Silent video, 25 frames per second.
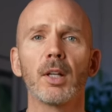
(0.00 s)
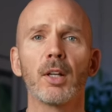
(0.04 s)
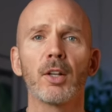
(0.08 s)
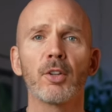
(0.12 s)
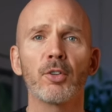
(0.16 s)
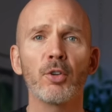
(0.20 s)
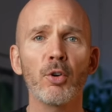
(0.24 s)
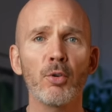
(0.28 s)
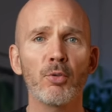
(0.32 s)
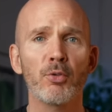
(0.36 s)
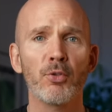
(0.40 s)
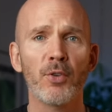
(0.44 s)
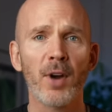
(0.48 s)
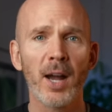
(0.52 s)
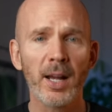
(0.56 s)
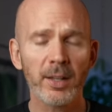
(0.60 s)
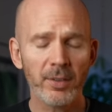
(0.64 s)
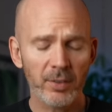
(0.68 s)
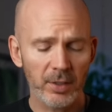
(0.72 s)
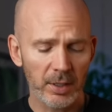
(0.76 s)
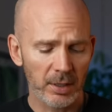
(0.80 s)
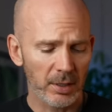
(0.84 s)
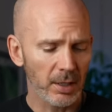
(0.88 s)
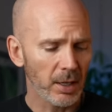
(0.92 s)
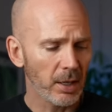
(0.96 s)
So,
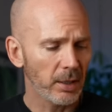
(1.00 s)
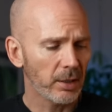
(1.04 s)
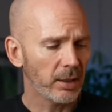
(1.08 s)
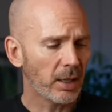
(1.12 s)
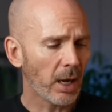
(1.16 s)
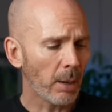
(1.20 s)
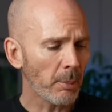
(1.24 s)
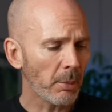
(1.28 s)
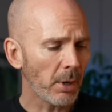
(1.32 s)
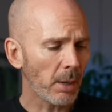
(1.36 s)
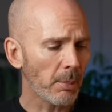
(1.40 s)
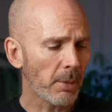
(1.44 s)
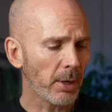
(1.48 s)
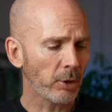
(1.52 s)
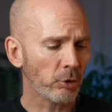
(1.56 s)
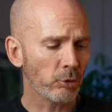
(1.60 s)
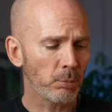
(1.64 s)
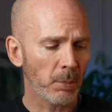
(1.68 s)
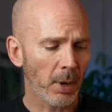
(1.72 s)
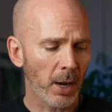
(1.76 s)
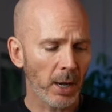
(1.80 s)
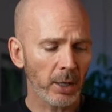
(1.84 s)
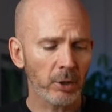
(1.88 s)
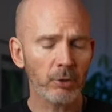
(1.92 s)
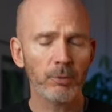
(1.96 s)
Fazit. Die Kamera macht
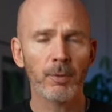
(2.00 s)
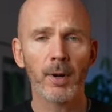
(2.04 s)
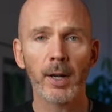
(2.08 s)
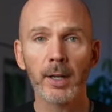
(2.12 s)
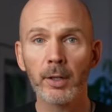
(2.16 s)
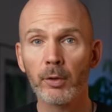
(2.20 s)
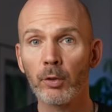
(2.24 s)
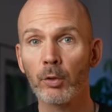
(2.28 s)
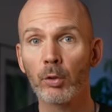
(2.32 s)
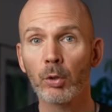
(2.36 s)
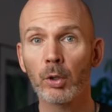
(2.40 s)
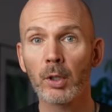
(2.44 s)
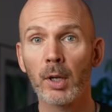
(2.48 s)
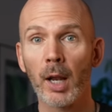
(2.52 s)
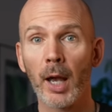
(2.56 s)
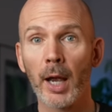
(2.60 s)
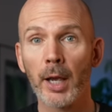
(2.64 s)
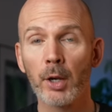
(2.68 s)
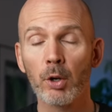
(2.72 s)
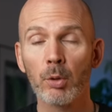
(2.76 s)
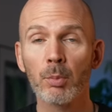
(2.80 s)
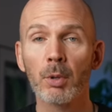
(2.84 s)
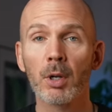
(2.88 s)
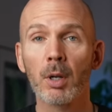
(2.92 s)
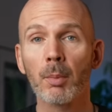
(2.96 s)
Spaß, weil sie so
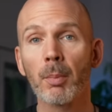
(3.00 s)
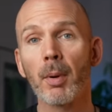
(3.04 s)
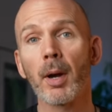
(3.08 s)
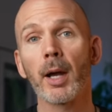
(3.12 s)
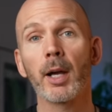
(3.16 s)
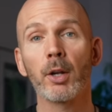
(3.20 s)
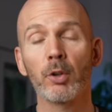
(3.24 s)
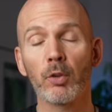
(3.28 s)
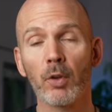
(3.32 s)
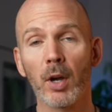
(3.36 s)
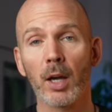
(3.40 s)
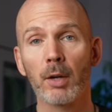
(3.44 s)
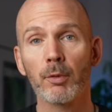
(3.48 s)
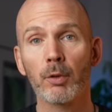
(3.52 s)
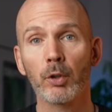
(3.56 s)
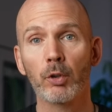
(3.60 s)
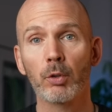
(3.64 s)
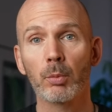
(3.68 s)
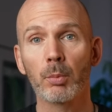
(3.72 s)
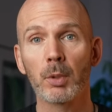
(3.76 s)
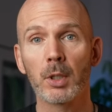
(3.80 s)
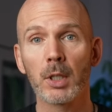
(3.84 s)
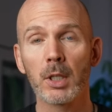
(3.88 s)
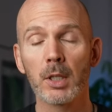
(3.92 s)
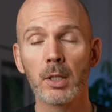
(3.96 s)
klein immer dabei und so einfach
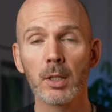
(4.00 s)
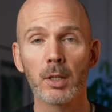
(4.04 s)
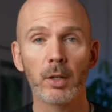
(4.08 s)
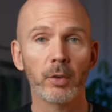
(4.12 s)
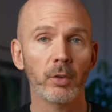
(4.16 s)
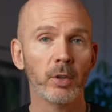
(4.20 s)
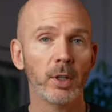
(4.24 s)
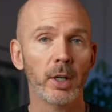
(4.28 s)
zu bedienen ist.